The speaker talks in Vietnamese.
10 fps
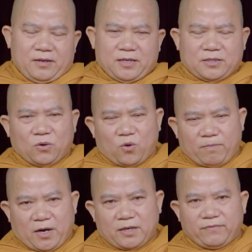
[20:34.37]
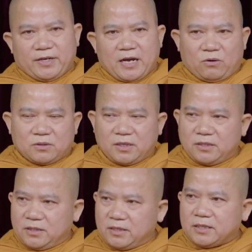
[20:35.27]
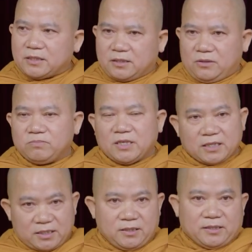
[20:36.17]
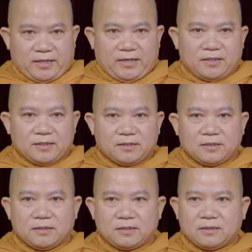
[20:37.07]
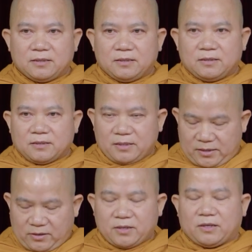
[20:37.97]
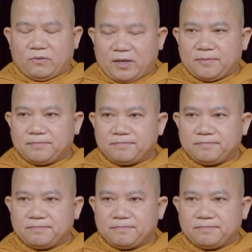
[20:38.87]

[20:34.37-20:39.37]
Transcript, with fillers: cái chùa mà cái vị đầu tư những cái giống như cái trường này nè thì có kết quả